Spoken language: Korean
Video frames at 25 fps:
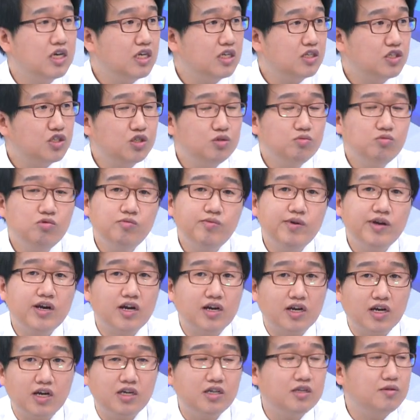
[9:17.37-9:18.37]
20배
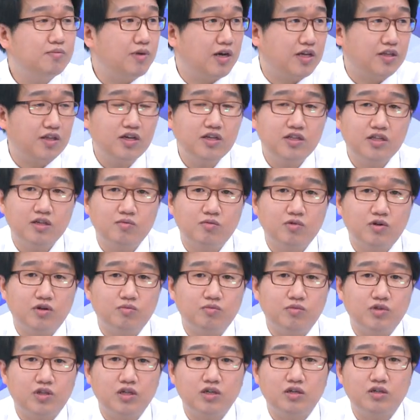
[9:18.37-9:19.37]
가까이는 받아야 되는
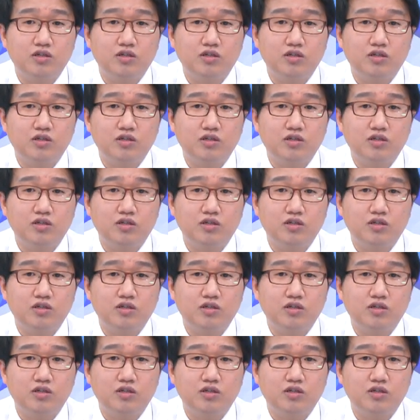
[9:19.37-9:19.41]
겁니다.